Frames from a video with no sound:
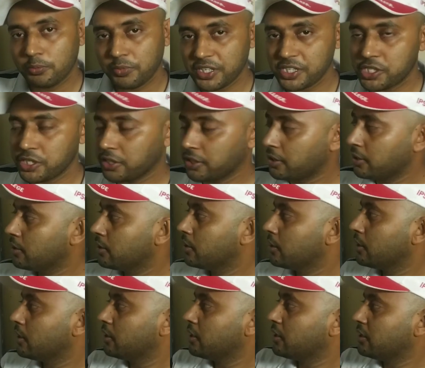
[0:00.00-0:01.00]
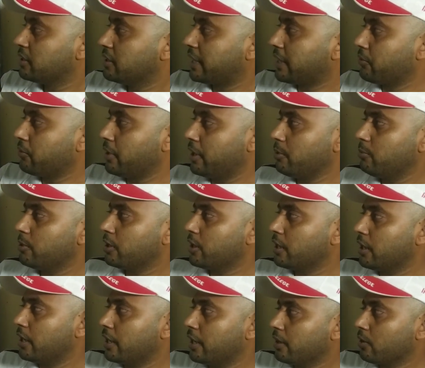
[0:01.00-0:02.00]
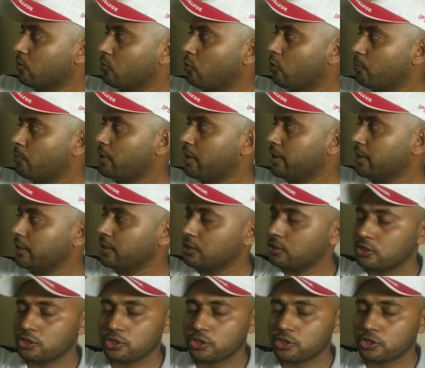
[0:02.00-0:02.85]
বেশি দেখো এই বিক্রিয়ায় কপারের